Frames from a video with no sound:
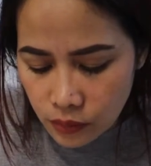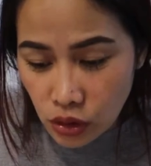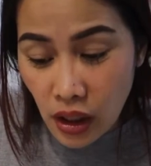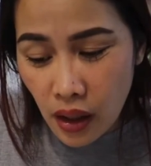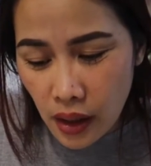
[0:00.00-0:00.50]

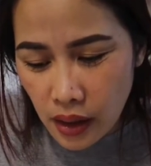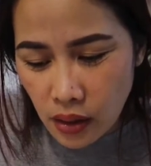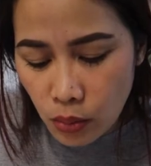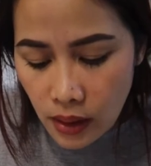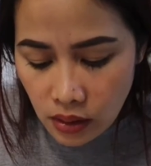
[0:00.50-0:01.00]

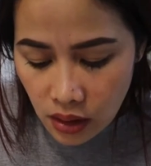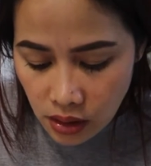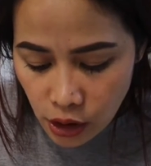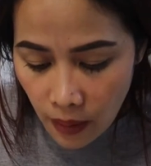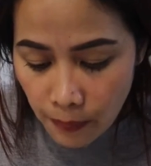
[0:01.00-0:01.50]
sahay uban nga
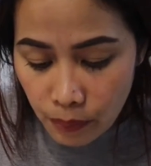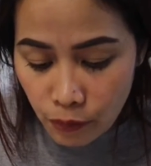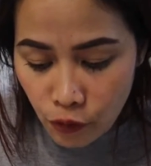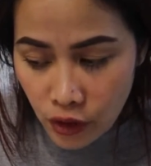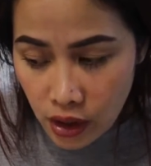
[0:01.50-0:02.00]
shop
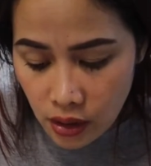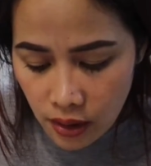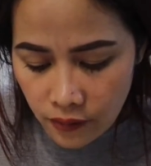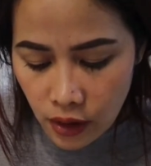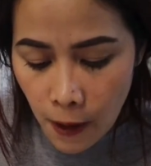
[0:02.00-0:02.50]
free
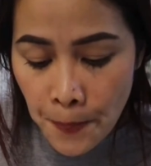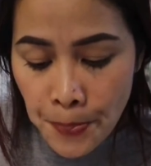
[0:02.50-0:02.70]
delivery